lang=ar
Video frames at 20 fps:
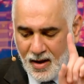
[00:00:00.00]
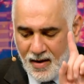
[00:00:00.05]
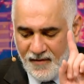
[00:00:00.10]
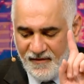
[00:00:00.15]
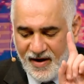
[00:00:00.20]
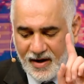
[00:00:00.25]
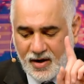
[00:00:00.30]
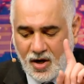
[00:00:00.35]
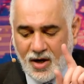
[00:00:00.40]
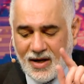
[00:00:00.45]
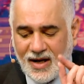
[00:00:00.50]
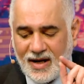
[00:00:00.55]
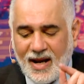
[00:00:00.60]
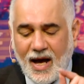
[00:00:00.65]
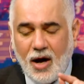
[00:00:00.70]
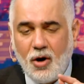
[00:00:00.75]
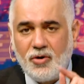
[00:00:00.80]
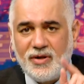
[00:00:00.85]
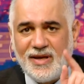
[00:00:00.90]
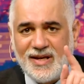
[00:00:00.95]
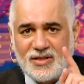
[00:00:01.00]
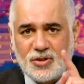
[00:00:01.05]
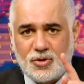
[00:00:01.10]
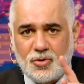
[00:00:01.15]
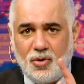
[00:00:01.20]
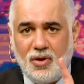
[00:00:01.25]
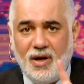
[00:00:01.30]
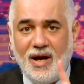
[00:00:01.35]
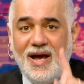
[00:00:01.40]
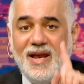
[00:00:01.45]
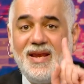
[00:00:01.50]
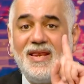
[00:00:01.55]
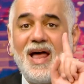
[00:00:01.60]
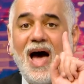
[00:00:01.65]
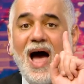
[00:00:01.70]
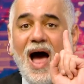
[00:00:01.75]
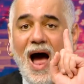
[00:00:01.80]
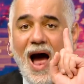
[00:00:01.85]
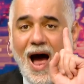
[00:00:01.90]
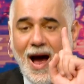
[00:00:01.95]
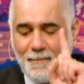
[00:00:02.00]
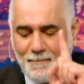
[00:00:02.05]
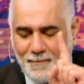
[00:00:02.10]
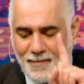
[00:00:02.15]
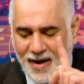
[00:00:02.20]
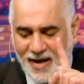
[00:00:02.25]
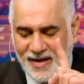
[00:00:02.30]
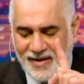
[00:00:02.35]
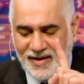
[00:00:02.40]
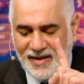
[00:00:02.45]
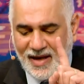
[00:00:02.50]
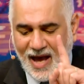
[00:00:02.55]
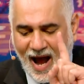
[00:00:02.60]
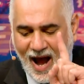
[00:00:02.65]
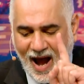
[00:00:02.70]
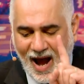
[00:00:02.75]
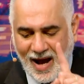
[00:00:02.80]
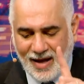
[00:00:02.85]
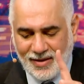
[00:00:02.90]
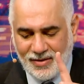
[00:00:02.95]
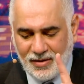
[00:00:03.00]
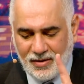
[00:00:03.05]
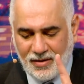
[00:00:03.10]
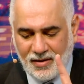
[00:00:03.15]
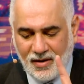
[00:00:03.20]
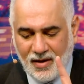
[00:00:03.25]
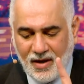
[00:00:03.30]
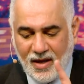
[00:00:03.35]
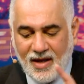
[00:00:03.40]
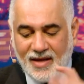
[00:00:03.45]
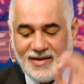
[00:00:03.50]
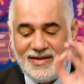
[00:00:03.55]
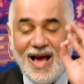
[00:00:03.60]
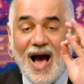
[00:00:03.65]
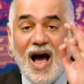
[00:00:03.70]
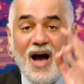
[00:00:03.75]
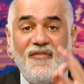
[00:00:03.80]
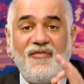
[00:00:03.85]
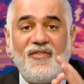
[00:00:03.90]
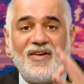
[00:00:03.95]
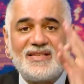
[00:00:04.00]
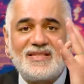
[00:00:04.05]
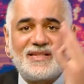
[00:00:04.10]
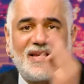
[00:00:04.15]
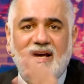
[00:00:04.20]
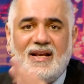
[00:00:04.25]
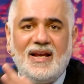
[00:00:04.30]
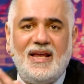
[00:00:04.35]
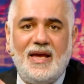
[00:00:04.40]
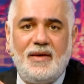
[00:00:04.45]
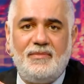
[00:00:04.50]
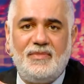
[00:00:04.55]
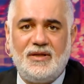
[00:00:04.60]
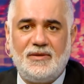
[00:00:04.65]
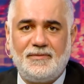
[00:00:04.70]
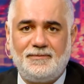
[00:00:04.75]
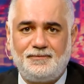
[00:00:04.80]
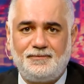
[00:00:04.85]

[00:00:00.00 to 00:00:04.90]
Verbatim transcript: فقال له يسوع ان احبني احد يحفظ كلامي